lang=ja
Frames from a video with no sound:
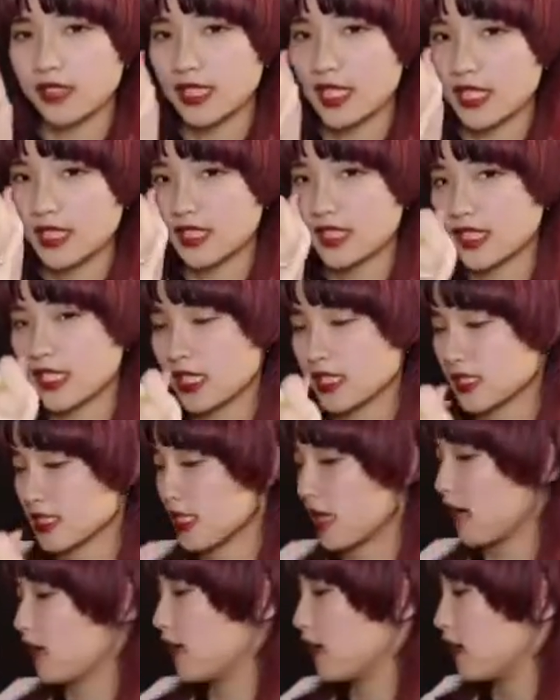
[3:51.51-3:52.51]
4ンチでし
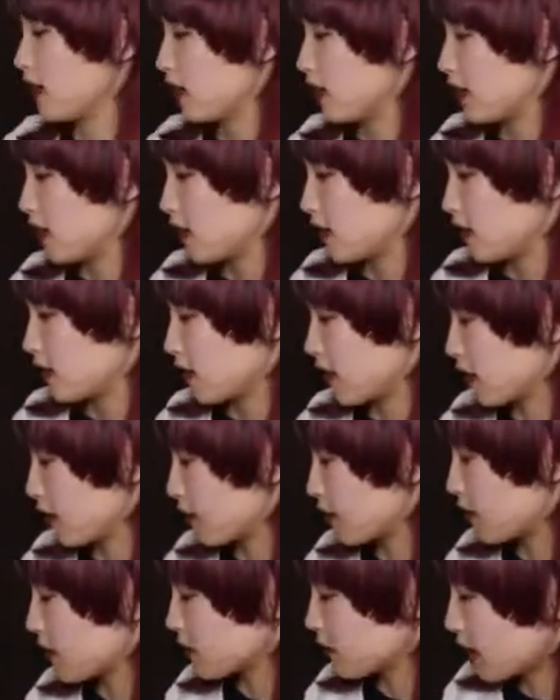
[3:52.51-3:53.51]
た
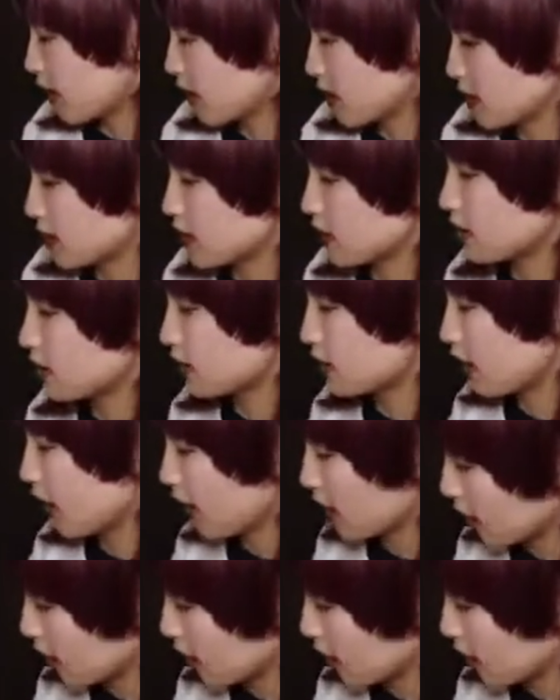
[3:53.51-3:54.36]
竹丸は80ぐらいか